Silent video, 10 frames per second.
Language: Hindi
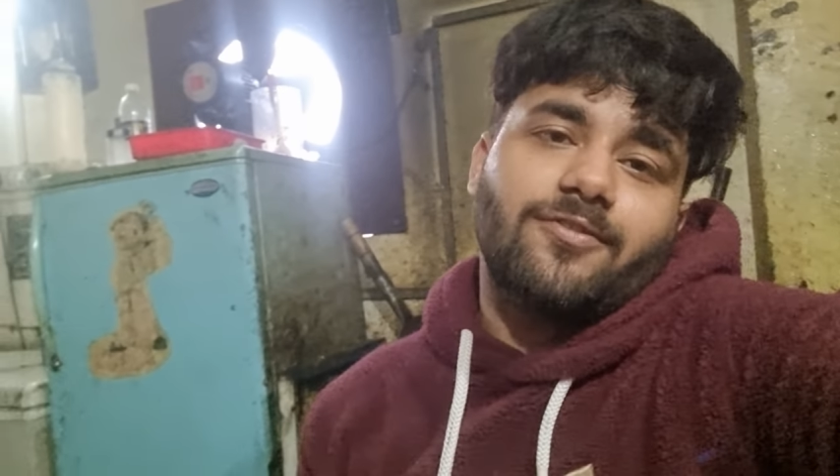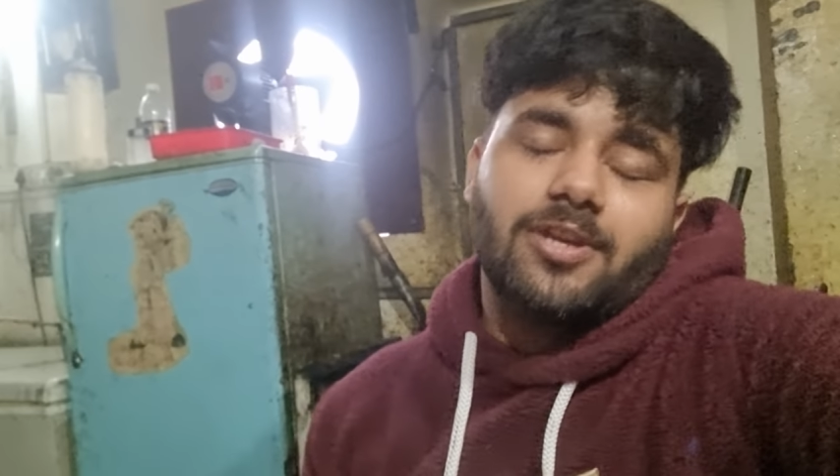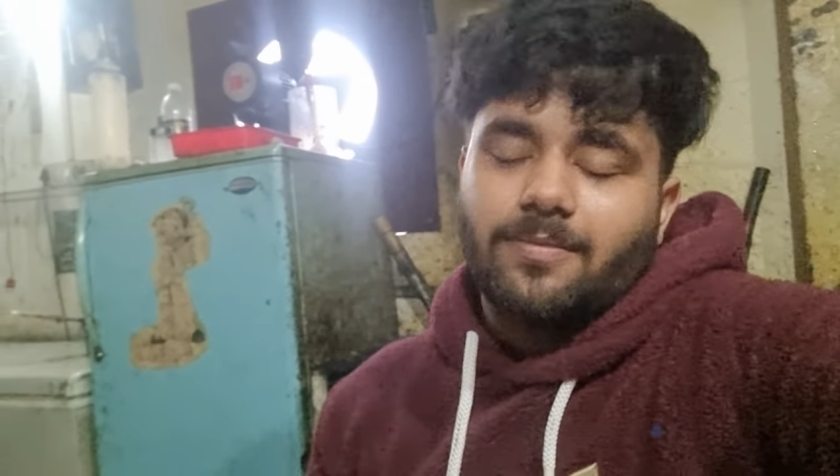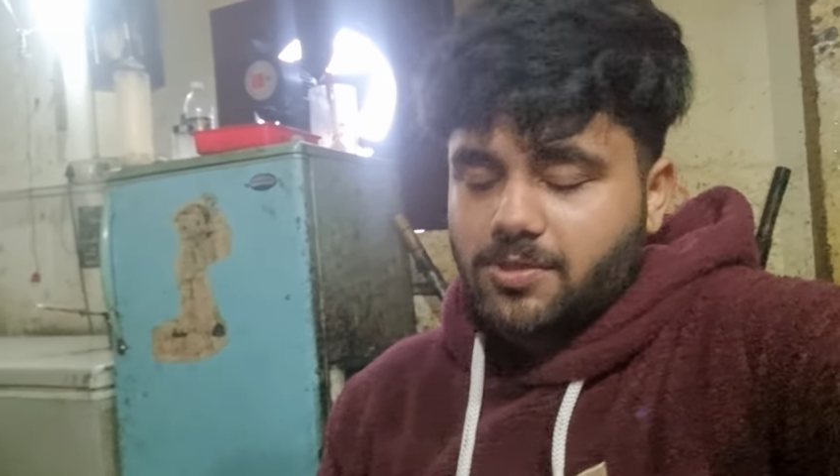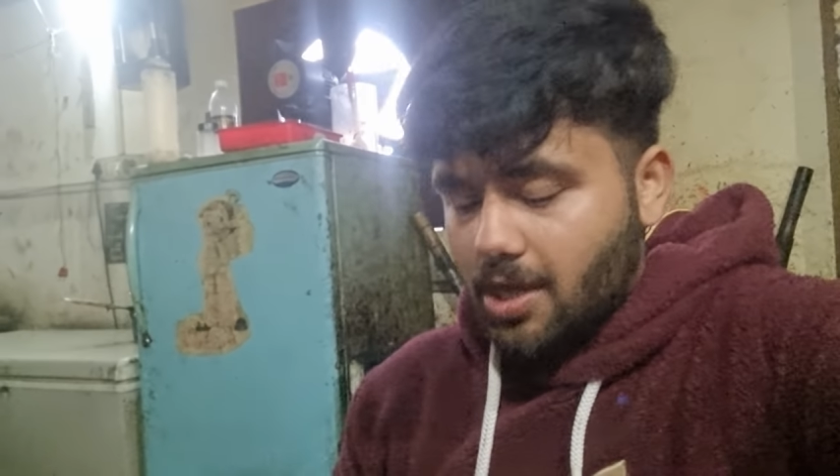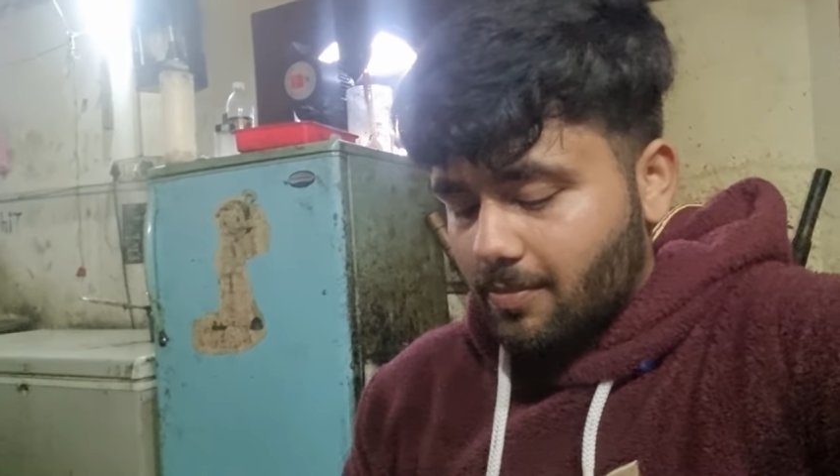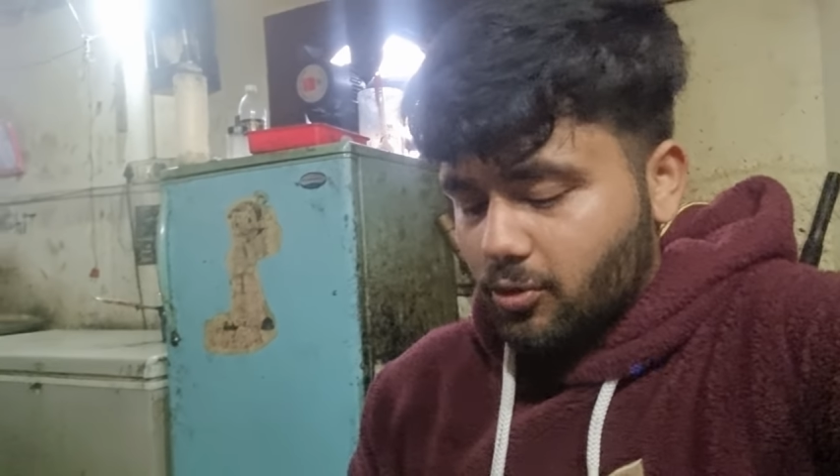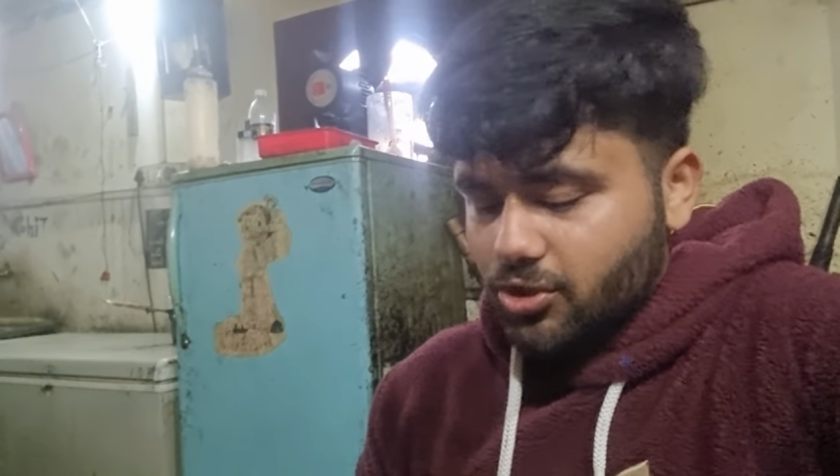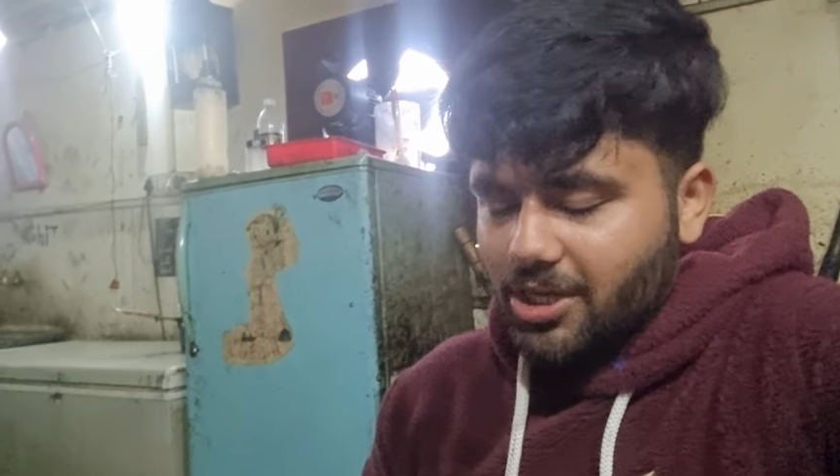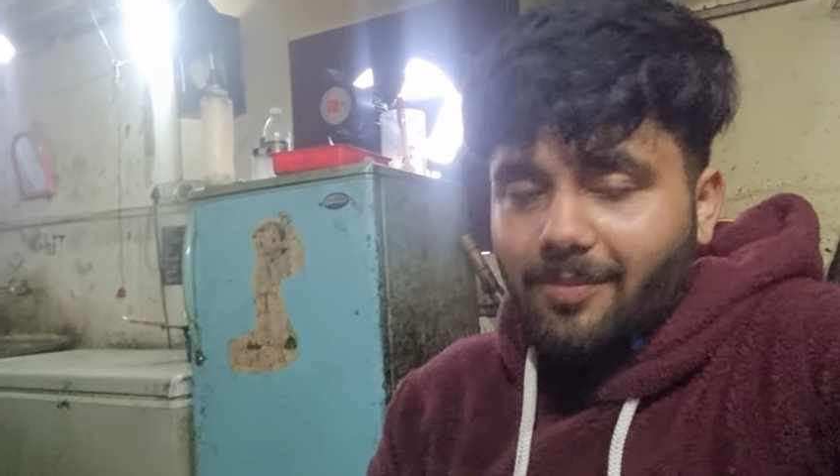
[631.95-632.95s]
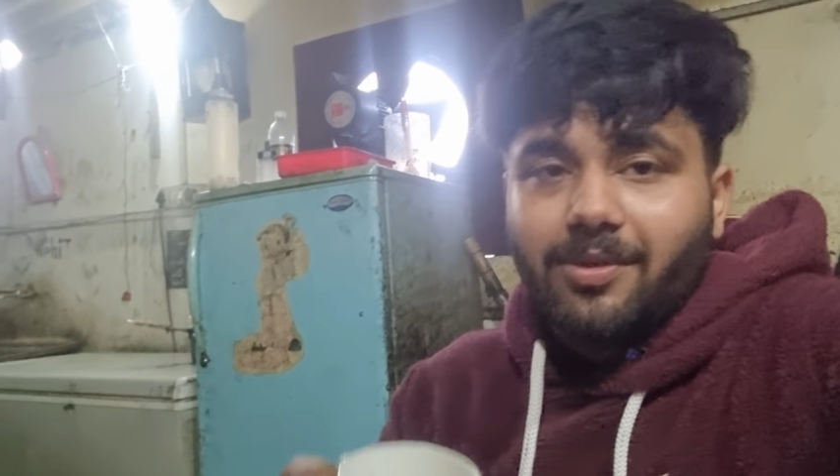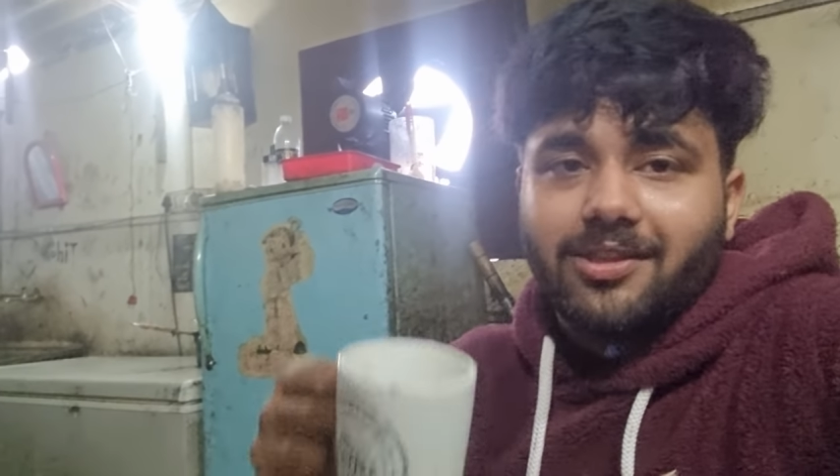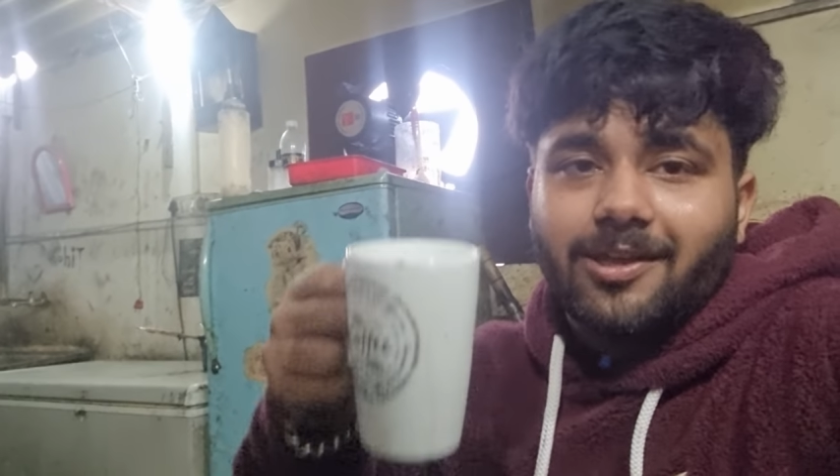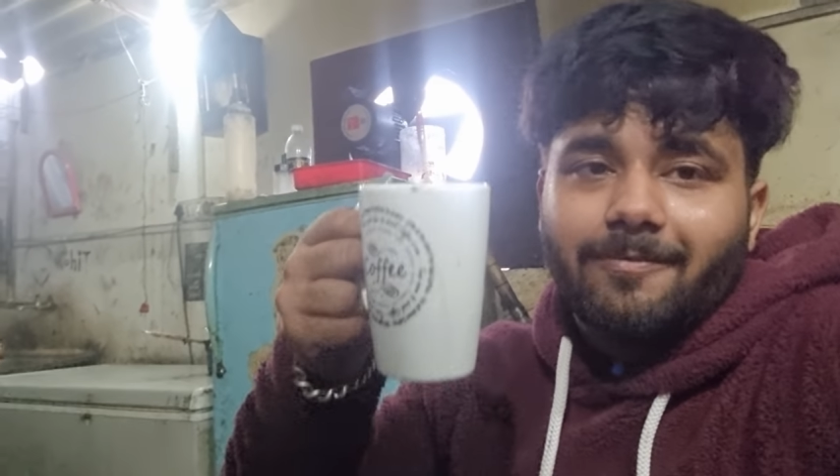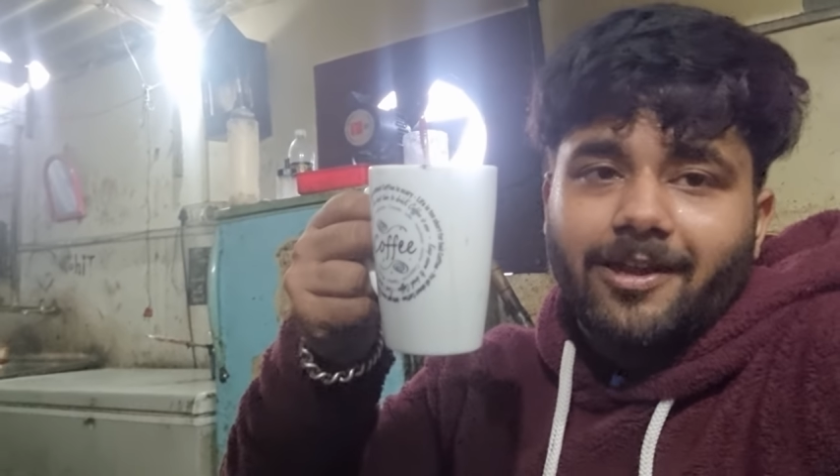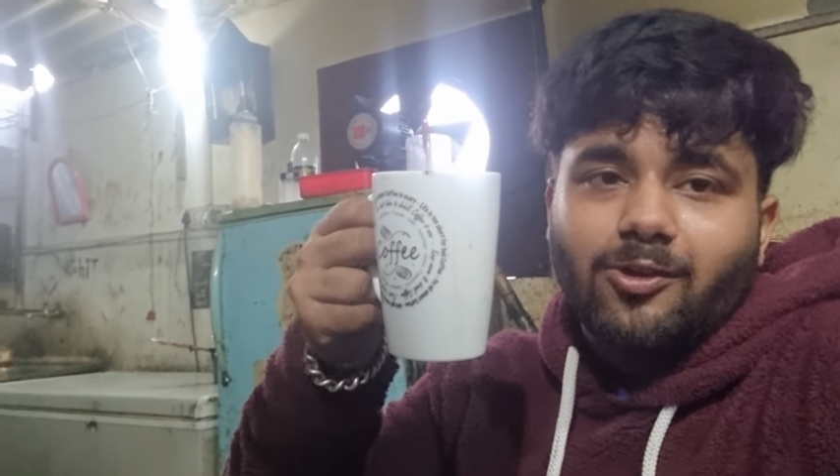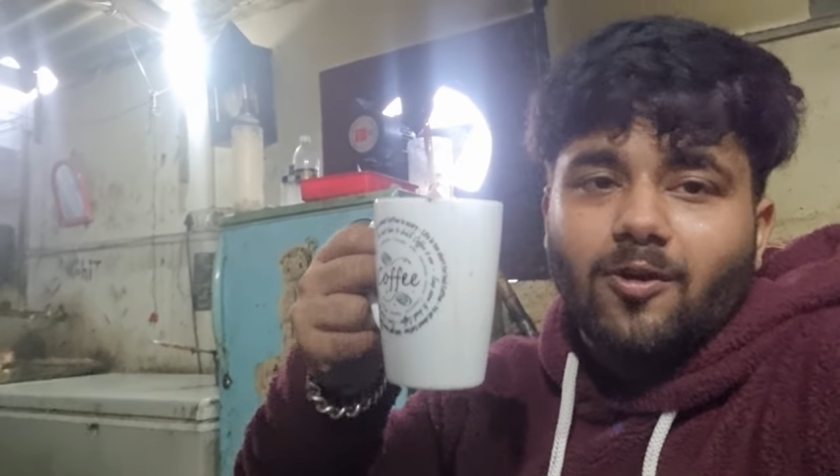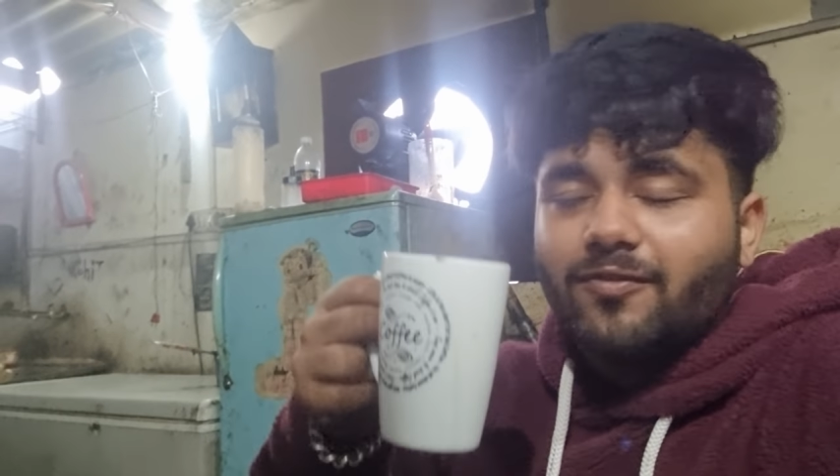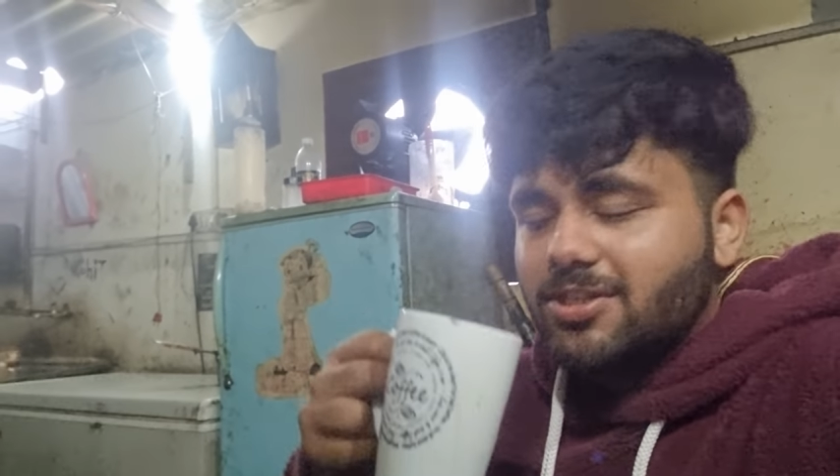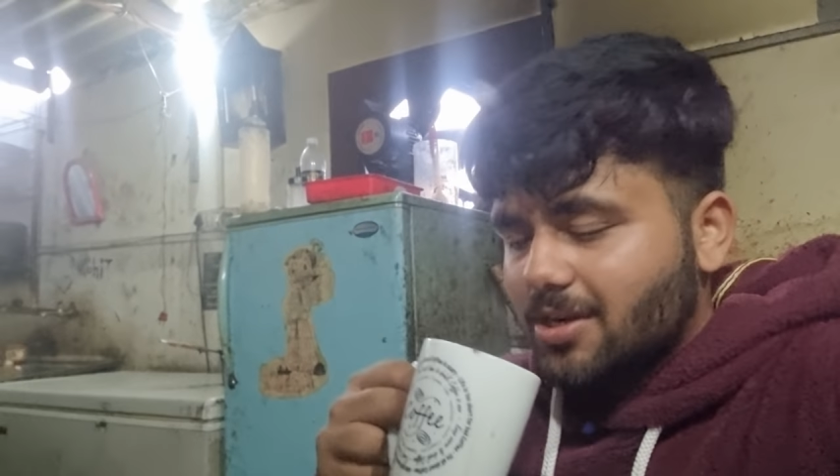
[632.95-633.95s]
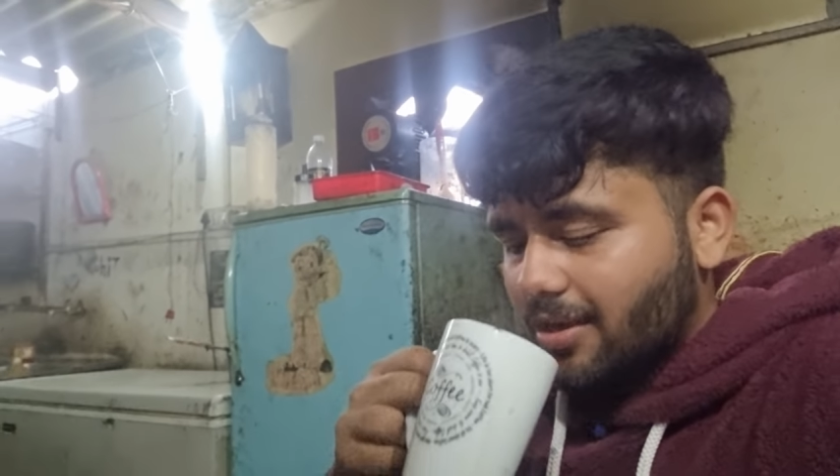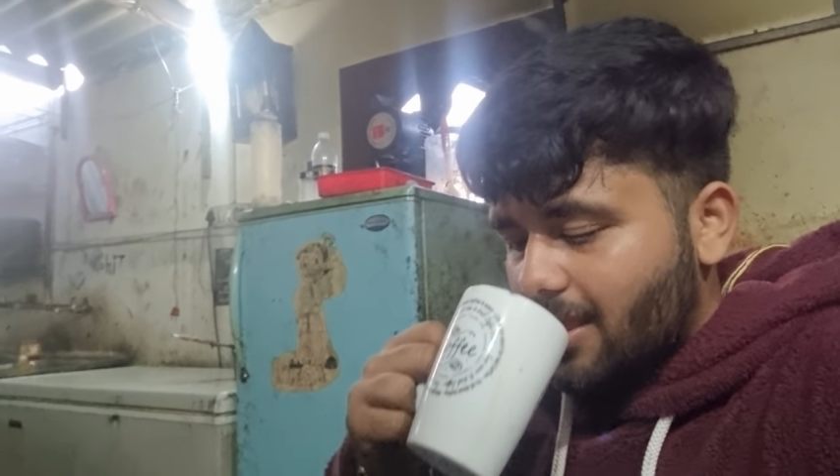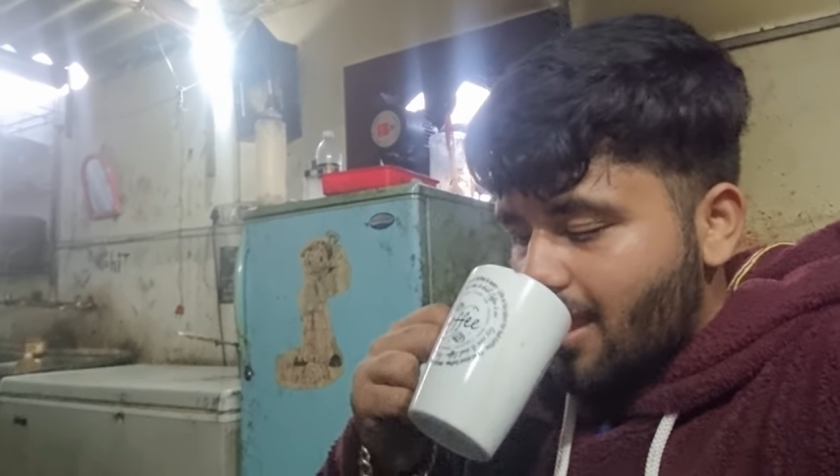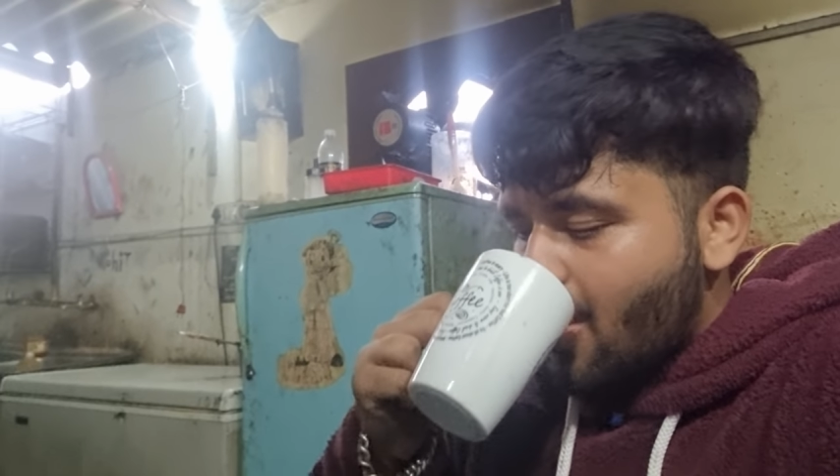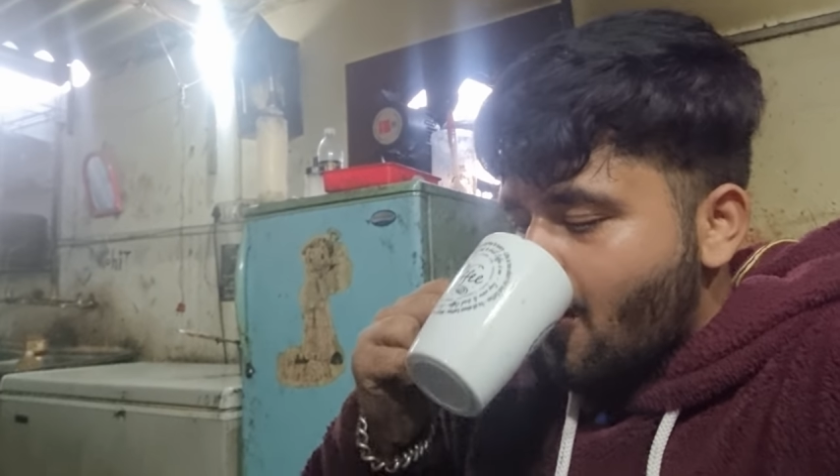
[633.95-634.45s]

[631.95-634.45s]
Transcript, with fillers: साहब शाम को चाय पीते हैं हमारी कॉफ़ी चल रही है